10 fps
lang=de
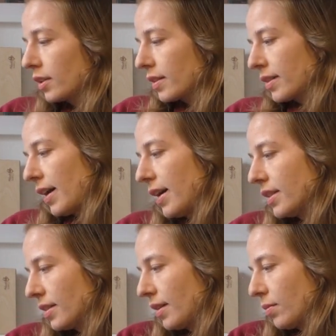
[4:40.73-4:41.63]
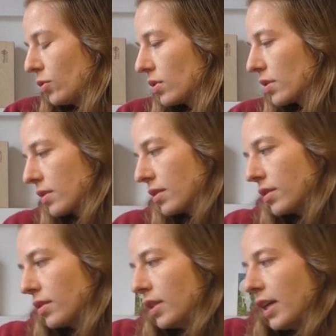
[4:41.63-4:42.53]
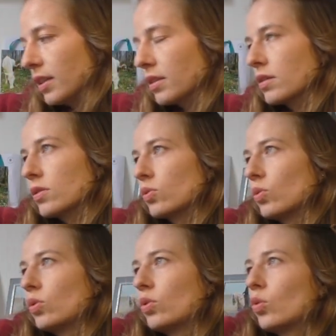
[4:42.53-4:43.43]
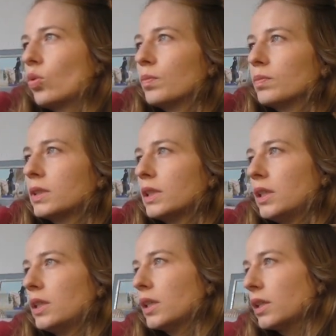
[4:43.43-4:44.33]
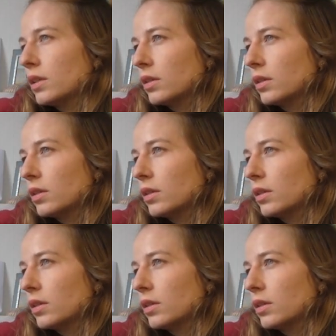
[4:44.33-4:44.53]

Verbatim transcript: Das heißt, er müsste jetzt so um die